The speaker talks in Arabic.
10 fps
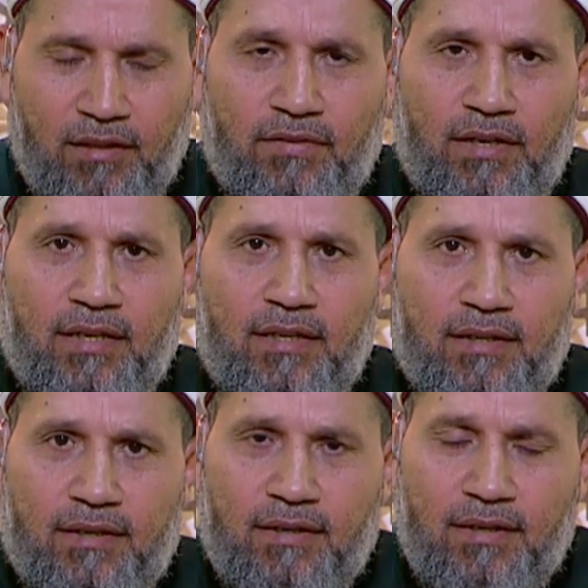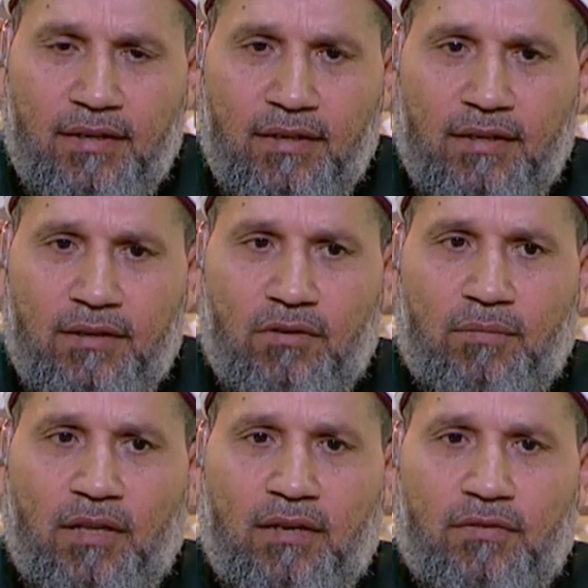لك في عيالك
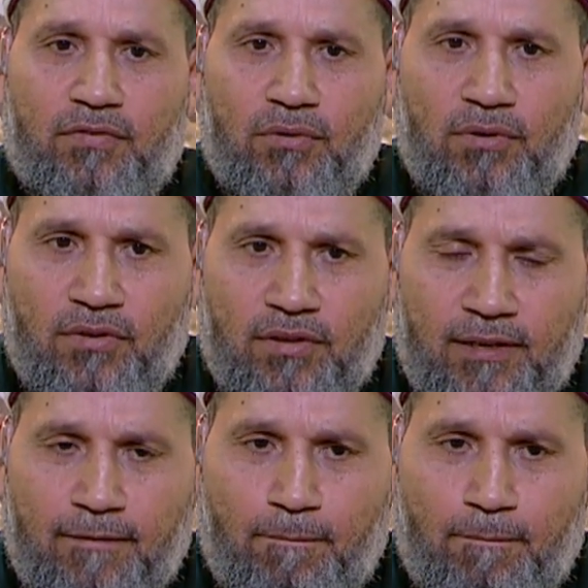ويبارك لك في جوزك انا مستحمله ده